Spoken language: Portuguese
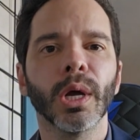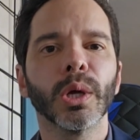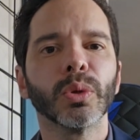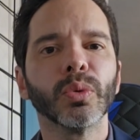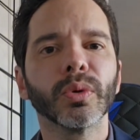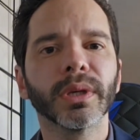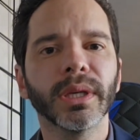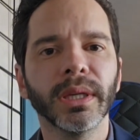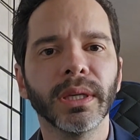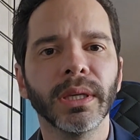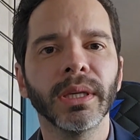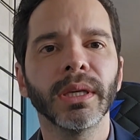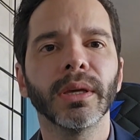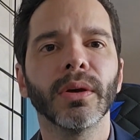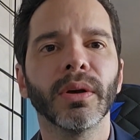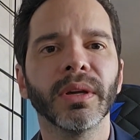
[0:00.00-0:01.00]
do
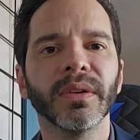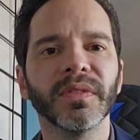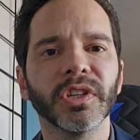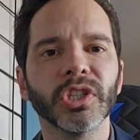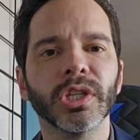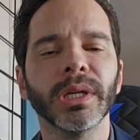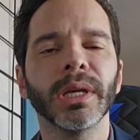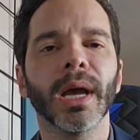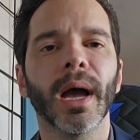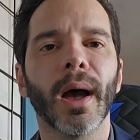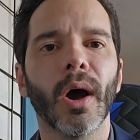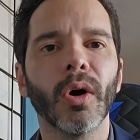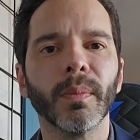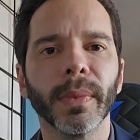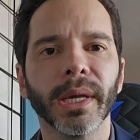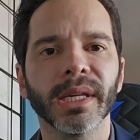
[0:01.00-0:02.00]
que eu investi
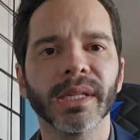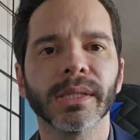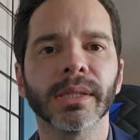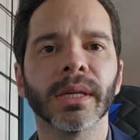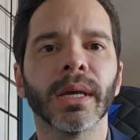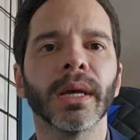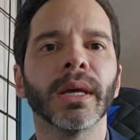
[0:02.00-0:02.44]
ao mês.